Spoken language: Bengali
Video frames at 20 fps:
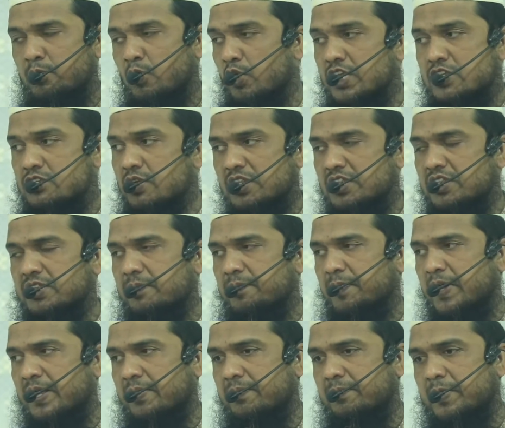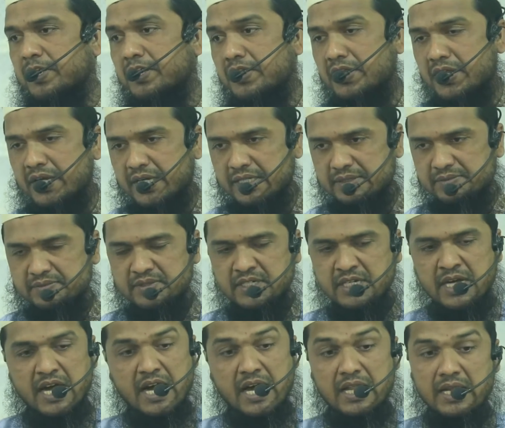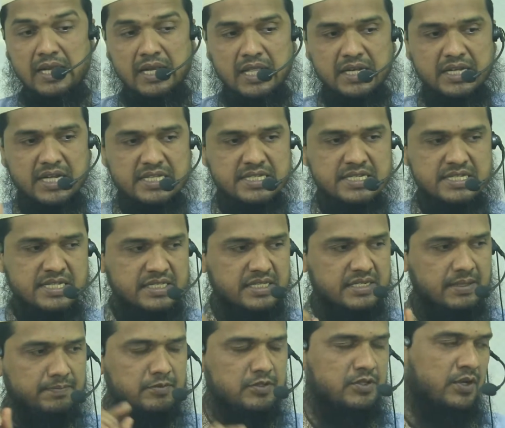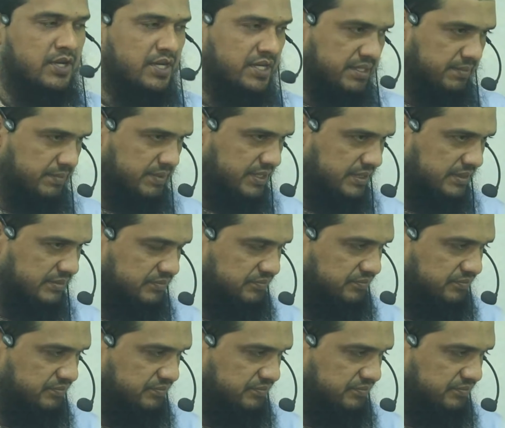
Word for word: পরিচয় দিতে পারবেন না আল্লাহর কাছে সেদিন আপনি ধরা খাবেন